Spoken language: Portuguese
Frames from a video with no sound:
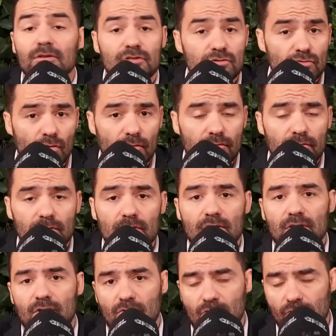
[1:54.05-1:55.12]
De novo,
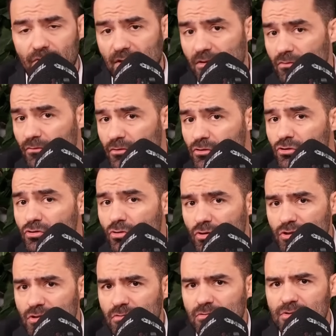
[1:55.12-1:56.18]
é o que eu falei no vídeo de
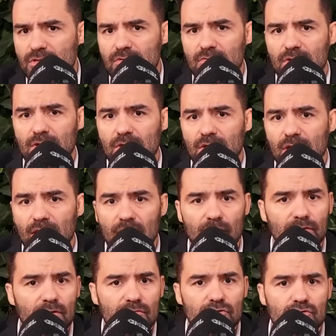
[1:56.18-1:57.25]
hoje, inclusive.
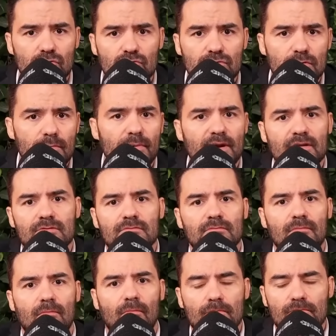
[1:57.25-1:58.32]
Eu não estou surpreso.
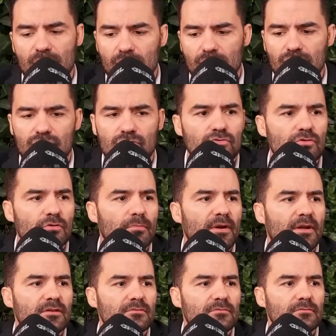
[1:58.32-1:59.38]
Eu não estou
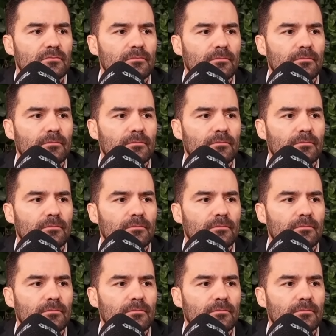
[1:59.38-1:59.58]
surpreso.